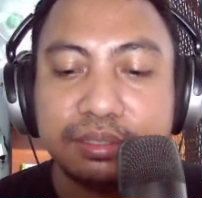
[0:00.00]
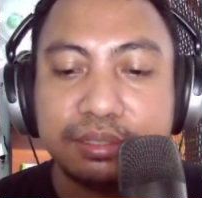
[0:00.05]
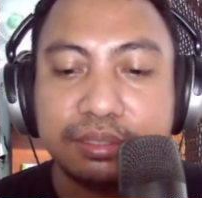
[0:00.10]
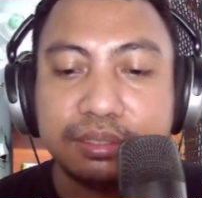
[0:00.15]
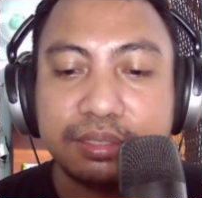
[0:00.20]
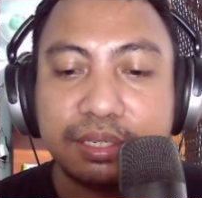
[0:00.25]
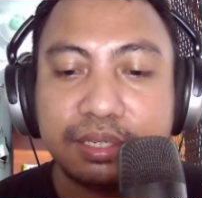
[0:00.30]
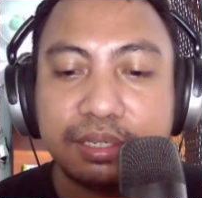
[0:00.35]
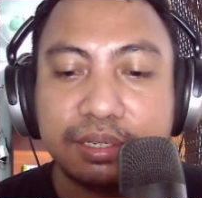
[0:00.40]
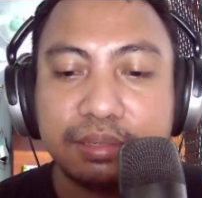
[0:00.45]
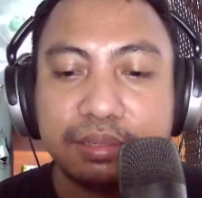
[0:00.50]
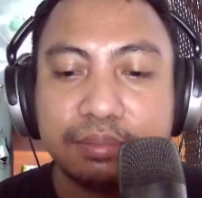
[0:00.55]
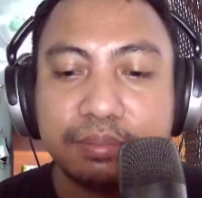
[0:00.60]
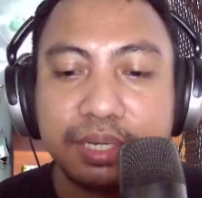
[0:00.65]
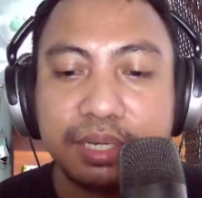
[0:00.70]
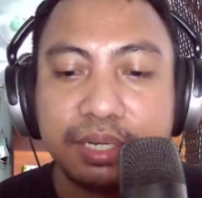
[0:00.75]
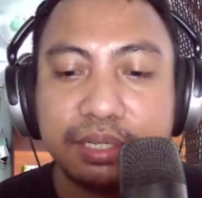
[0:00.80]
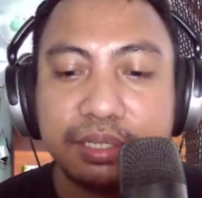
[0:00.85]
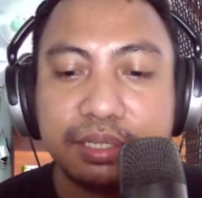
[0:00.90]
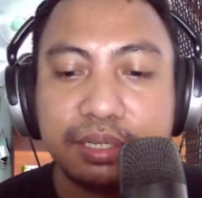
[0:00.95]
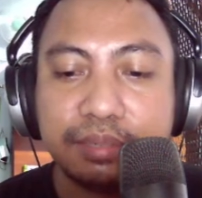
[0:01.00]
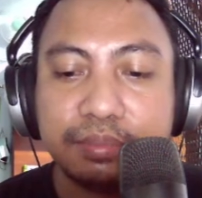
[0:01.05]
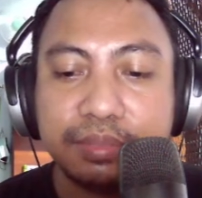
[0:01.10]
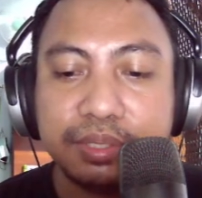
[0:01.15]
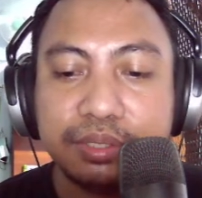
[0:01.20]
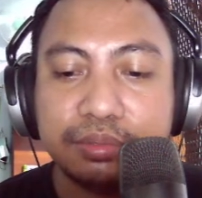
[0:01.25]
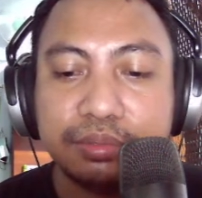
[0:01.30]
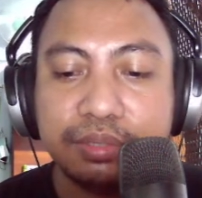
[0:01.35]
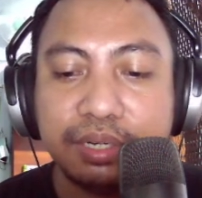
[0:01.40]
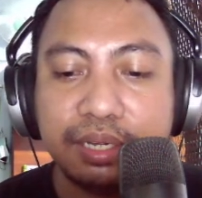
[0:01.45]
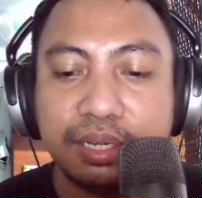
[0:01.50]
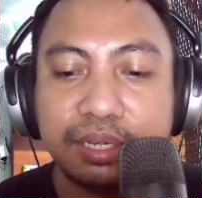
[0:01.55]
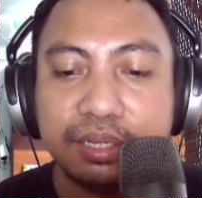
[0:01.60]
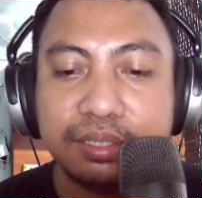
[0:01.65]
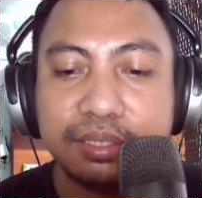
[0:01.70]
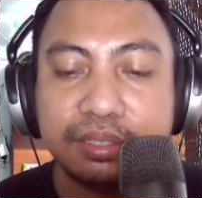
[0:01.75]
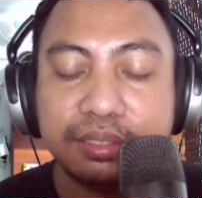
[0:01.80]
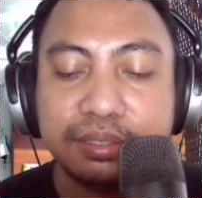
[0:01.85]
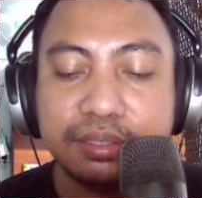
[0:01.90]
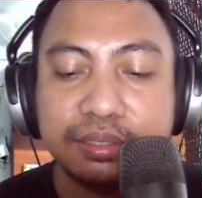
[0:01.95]
channel milik kami
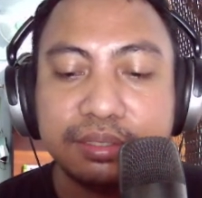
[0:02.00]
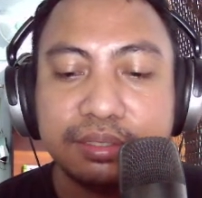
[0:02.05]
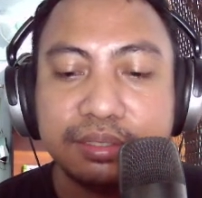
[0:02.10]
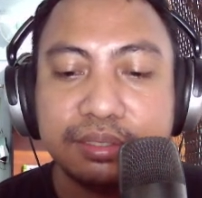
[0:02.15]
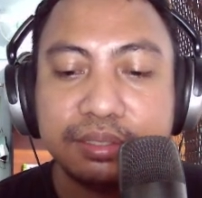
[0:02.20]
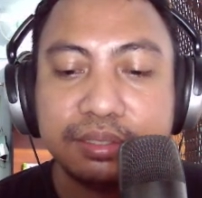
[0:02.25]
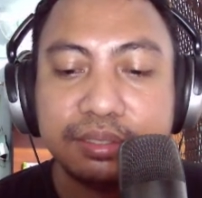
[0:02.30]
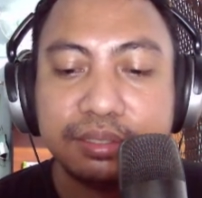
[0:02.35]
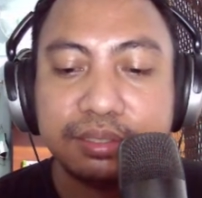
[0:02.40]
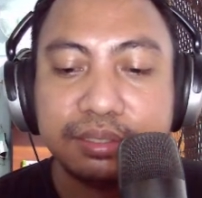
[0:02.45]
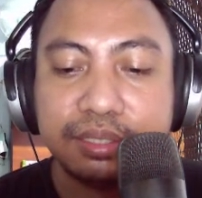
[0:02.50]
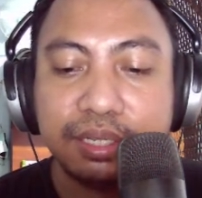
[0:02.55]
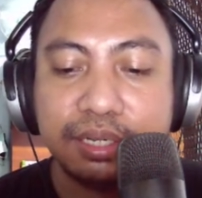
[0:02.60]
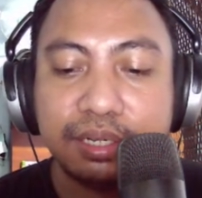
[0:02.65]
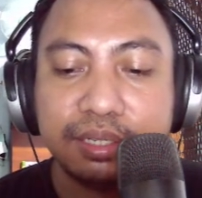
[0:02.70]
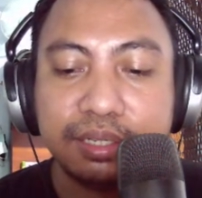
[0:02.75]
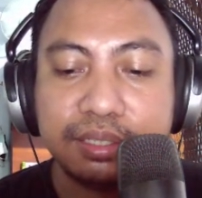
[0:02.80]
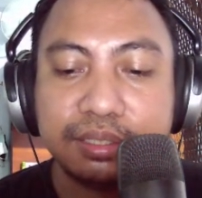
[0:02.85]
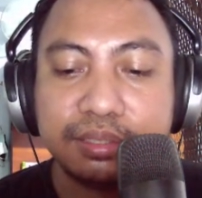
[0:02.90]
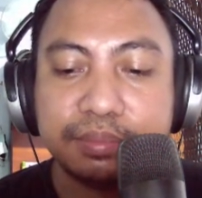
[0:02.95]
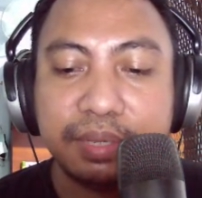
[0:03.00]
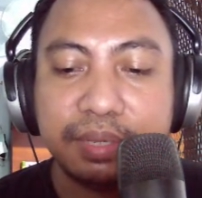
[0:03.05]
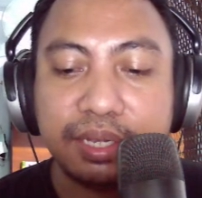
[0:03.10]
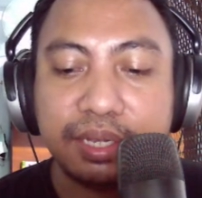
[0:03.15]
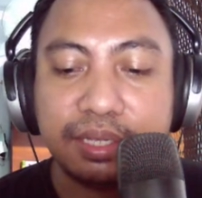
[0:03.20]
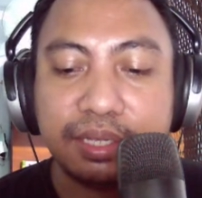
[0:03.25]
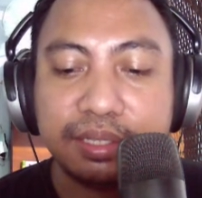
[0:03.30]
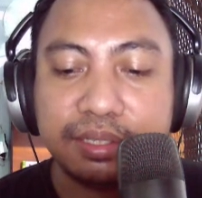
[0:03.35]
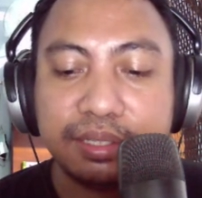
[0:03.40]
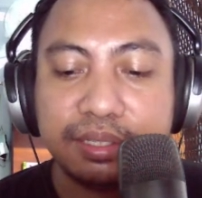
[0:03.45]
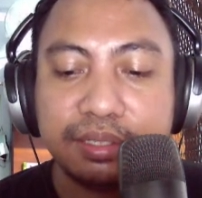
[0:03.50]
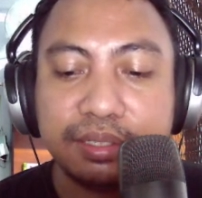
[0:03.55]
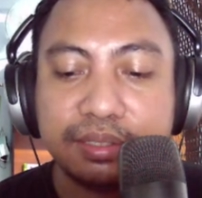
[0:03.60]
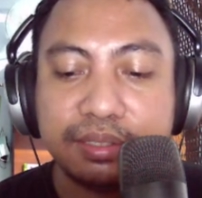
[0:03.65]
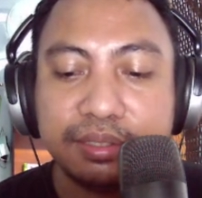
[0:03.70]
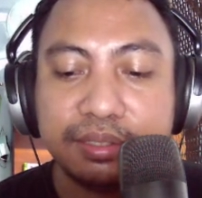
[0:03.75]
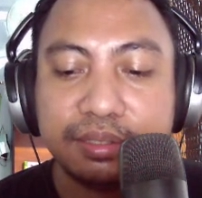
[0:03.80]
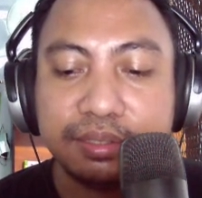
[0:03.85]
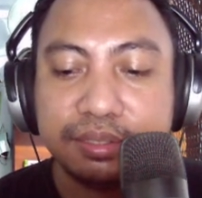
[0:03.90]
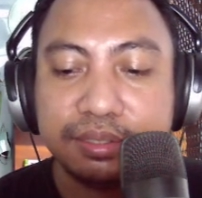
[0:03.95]
juga, dan lain sebagainya.
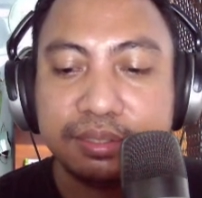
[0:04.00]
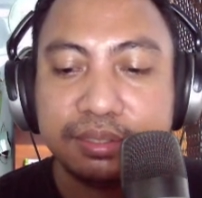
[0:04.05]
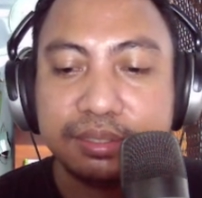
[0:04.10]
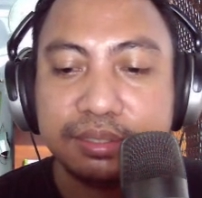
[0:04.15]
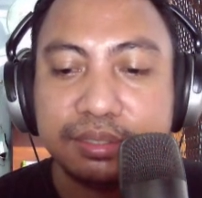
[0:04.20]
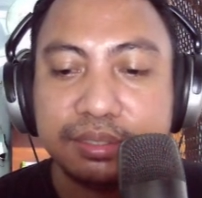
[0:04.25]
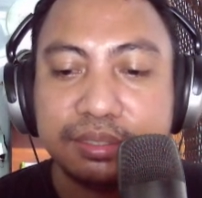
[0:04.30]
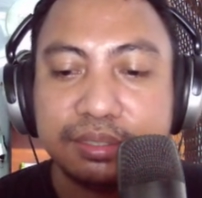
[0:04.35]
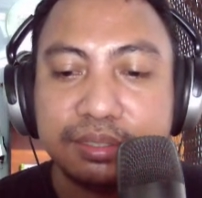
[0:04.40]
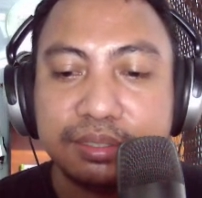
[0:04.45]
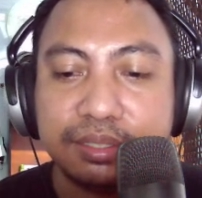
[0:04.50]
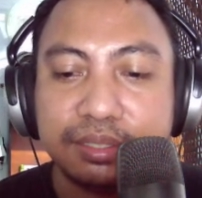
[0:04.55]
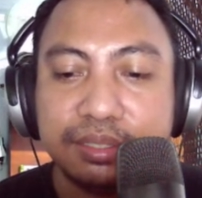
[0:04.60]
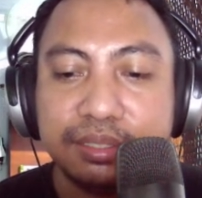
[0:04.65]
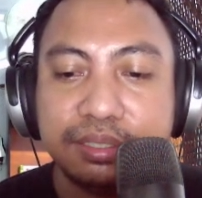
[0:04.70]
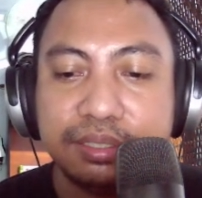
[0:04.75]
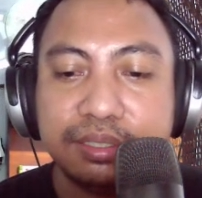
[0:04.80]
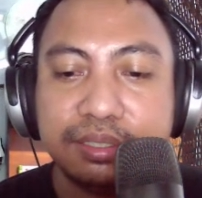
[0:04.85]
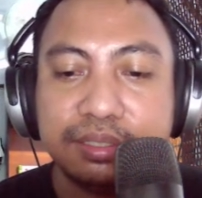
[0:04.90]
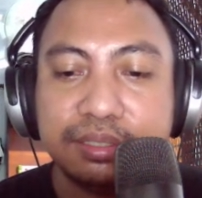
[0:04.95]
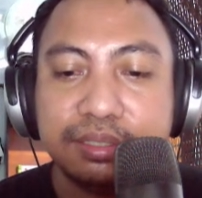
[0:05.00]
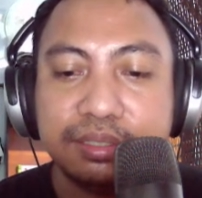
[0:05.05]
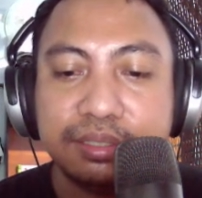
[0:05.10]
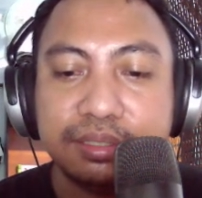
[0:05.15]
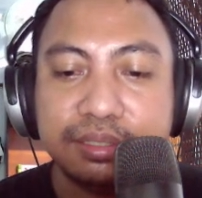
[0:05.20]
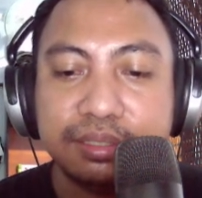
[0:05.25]
Jadi